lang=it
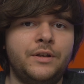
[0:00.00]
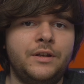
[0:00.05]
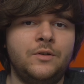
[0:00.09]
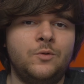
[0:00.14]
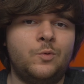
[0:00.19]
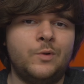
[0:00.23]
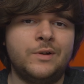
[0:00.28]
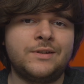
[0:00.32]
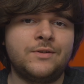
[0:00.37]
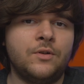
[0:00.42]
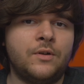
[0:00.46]
in
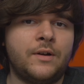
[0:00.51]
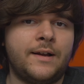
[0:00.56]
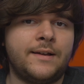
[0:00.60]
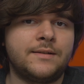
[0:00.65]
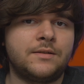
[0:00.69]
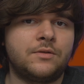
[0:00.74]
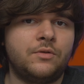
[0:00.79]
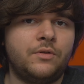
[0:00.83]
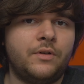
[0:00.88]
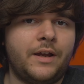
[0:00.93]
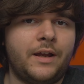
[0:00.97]
questo
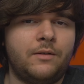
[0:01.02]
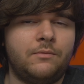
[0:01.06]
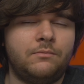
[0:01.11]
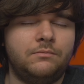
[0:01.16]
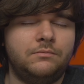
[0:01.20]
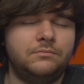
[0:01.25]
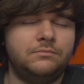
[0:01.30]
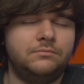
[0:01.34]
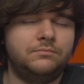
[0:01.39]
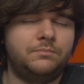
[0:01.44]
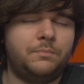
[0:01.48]
caso è
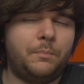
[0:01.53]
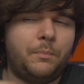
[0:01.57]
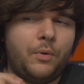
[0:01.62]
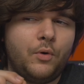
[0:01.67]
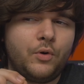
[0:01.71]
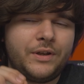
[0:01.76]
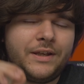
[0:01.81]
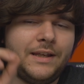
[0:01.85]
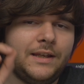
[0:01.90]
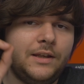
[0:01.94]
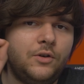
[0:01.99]
un
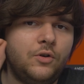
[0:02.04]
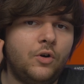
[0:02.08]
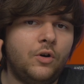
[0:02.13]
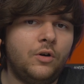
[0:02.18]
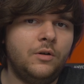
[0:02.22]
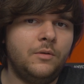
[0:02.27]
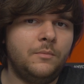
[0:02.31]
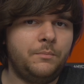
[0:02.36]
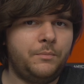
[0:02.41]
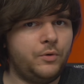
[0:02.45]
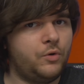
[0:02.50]

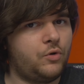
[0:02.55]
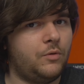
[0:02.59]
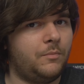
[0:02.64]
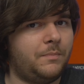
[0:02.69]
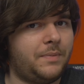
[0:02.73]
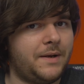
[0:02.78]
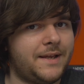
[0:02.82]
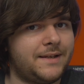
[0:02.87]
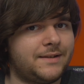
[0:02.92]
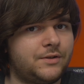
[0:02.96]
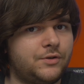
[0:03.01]
pochino più
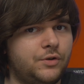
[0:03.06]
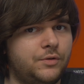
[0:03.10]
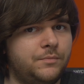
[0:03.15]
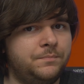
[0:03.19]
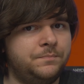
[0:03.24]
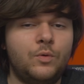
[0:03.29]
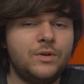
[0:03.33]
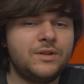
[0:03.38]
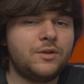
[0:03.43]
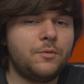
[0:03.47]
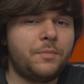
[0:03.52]
complesso.
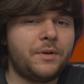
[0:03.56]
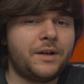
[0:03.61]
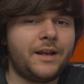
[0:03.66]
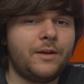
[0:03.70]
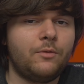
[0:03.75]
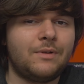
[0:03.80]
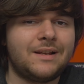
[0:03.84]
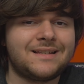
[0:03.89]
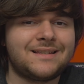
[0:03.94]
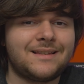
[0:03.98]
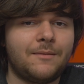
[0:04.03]
Questo perché
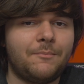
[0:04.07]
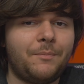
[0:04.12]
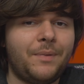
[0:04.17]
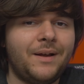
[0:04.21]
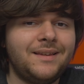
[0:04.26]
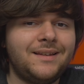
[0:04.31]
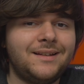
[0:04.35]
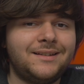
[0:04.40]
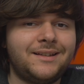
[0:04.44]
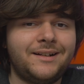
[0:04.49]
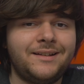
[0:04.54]
una
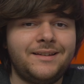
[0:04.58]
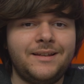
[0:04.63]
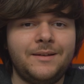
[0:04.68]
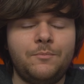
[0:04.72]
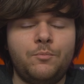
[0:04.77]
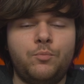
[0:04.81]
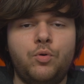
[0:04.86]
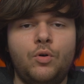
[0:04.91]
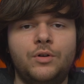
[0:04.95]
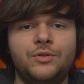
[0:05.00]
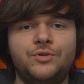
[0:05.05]
stampante 3D
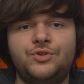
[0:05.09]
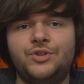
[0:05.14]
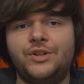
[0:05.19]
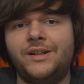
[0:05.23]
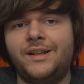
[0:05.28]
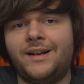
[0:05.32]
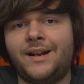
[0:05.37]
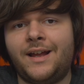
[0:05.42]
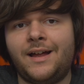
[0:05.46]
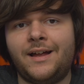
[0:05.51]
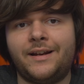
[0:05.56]
può
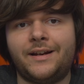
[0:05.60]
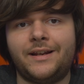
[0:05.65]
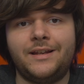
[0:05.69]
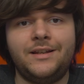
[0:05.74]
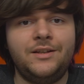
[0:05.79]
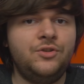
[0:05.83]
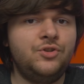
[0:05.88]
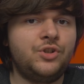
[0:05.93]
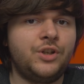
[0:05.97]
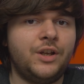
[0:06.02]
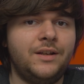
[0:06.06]
generare
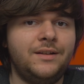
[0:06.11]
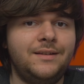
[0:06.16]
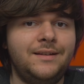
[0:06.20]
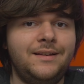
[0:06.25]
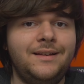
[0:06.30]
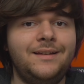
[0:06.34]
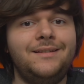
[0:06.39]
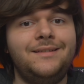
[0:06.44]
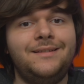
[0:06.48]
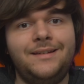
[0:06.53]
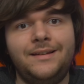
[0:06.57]

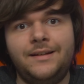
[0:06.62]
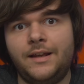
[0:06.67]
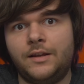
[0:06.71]
incendi di